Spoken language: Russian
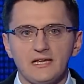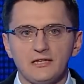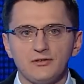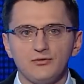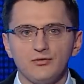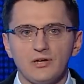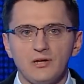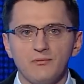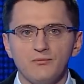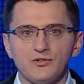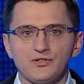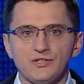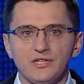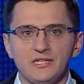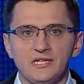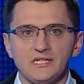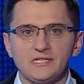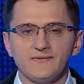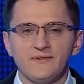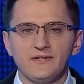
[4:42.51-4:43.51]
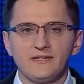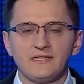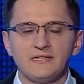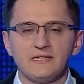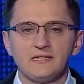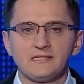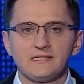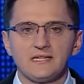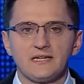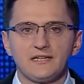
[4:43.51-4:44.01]
которая можно
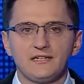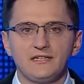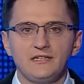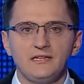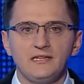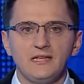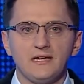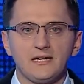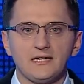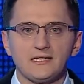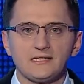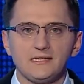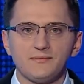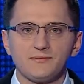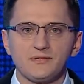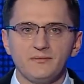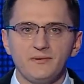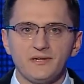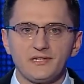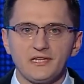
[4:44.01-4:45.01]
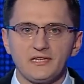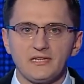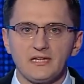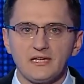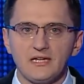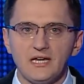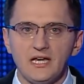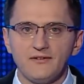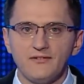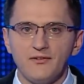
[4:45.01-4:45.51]
назвать сохранение Касым Жамарта
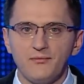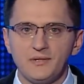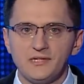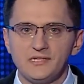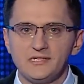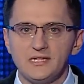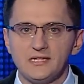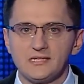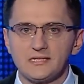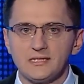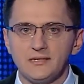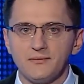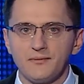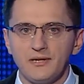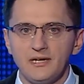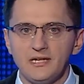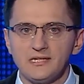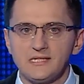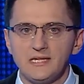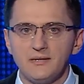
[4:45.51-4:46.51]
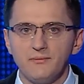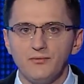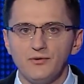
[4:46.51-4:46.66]
Такаева в президентском кресле,